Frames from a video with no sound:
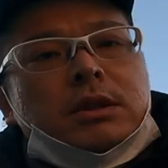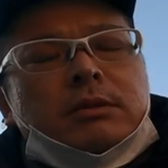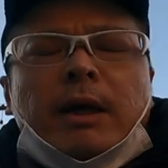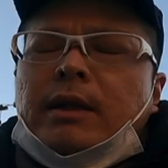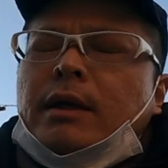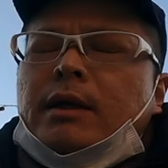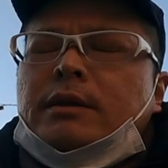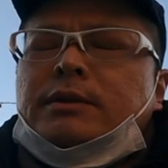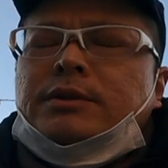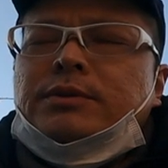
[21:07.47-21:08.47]
今ね
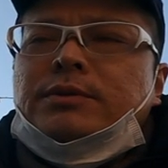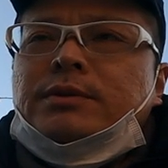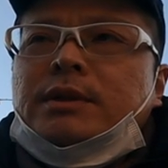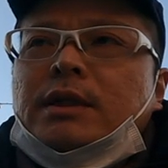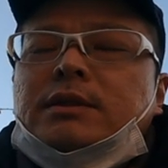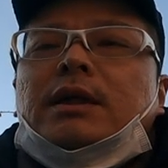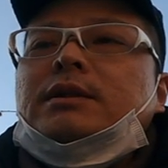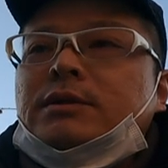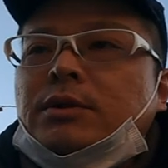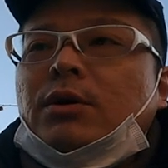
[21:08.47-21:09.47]
じゅうにがつな
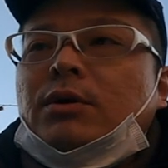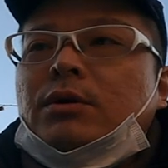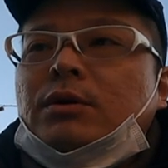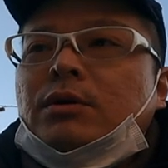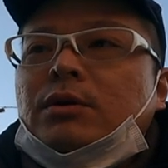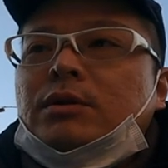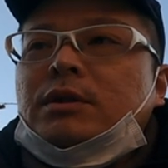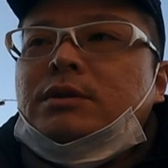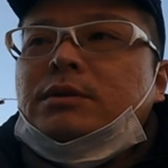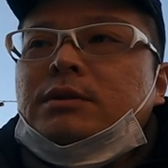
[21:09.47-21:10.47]
んですよ。
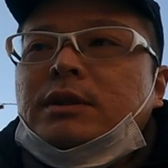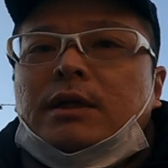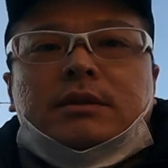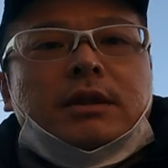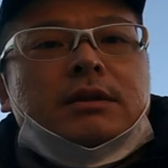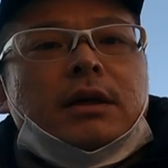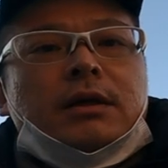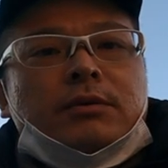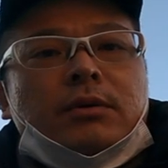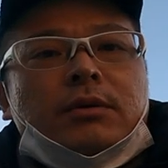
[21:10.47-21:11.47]
じゅうにがつなんだ
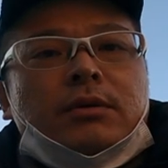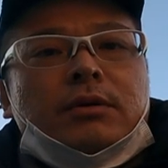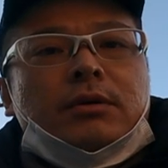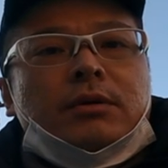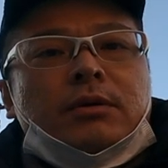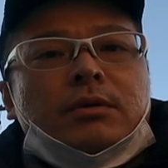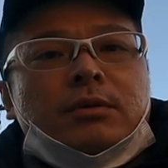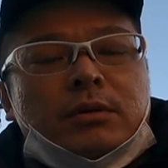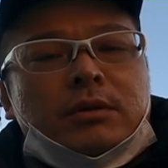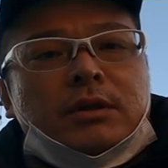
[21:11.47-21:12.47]
けど
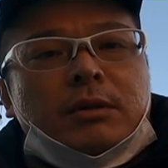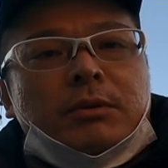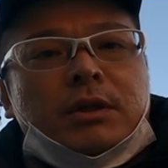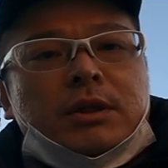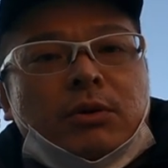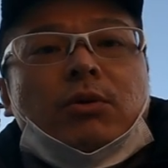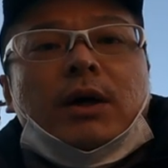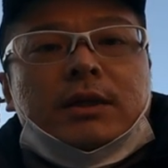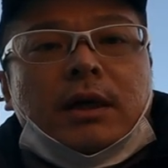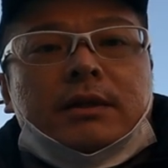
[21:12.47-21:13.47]
とってもね気候
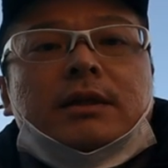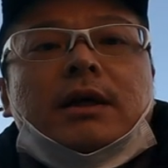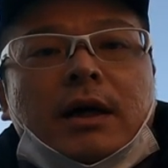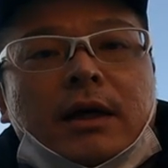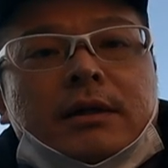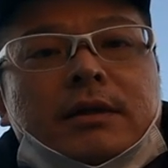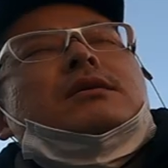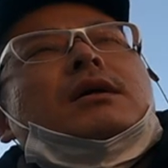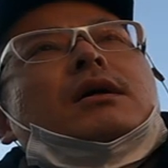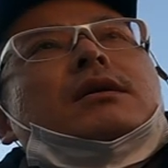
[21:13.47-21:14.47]
がいい、暖かい、
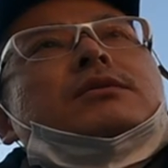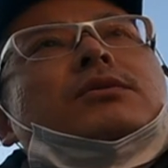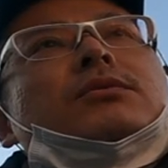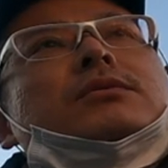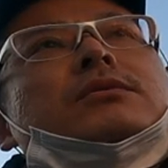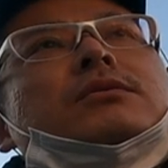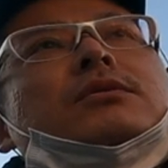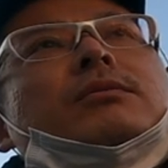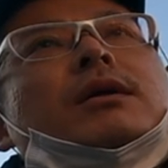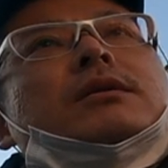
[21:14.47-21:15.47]
なんかねそういう
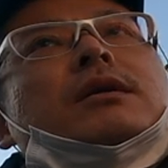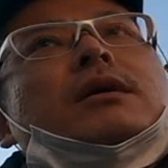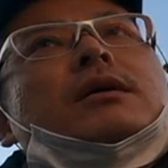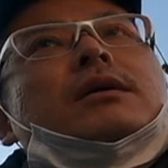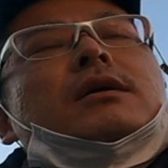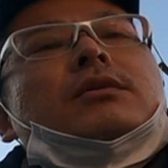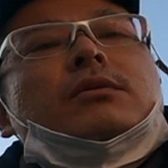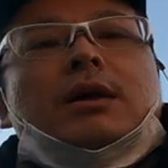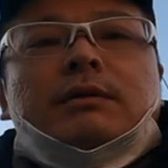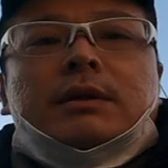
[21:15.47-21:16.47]
こともあってね、なんか
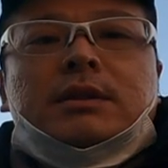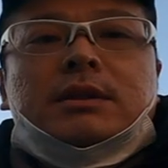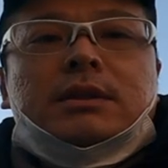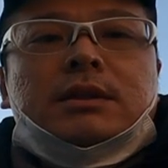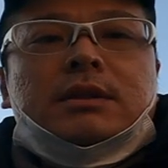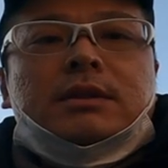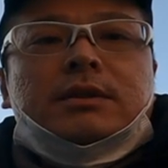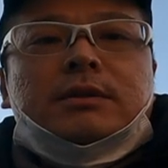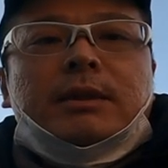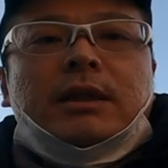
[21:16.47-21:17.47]
今回はいい
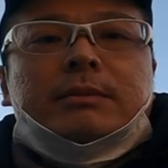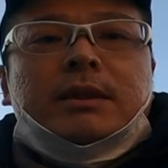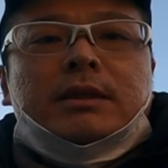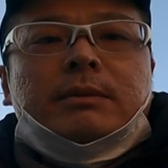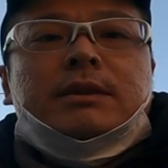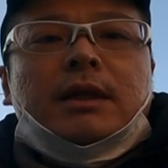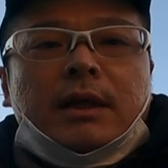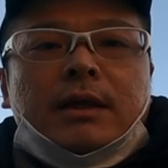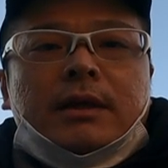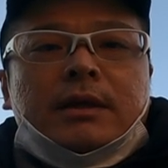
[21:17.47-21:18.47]
グルメ旅になりましたね。